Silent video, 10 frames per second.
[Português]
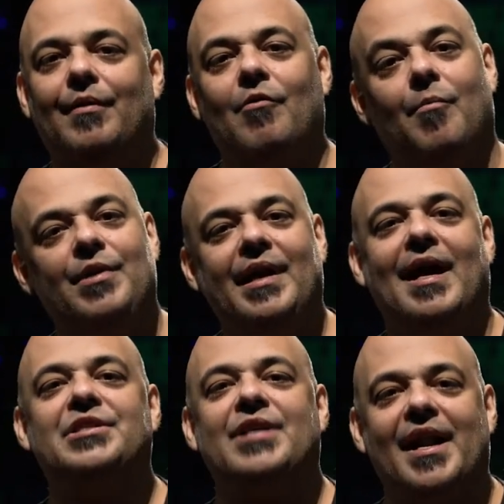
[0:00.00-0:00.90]
como
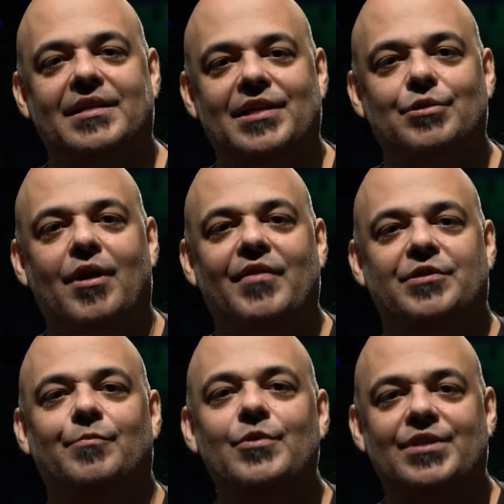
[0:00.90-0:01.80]
encaixar essas
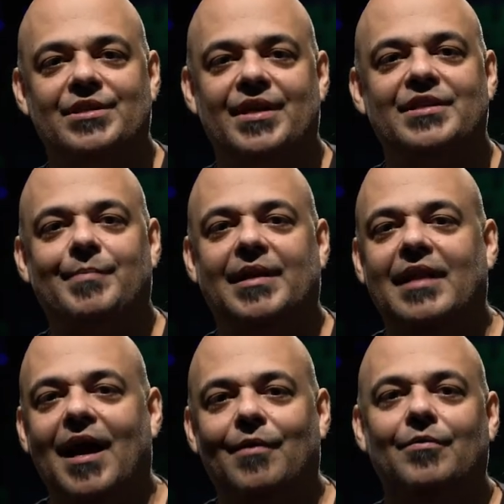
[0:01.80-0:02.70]
novas músicas nesse
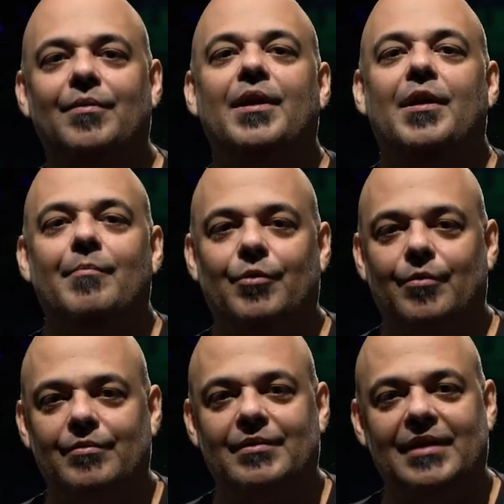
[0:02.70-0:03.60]
espetáculo. Para
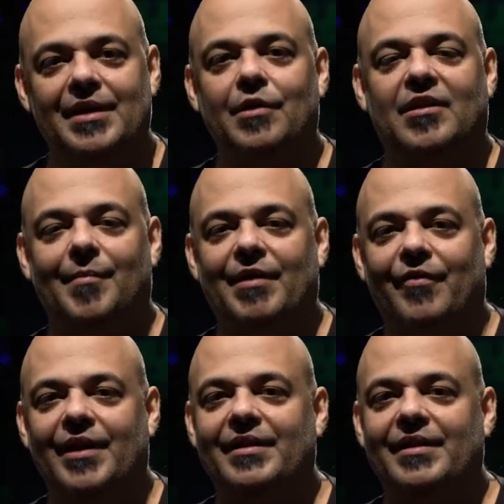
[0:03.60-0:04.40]
o Danilo também foi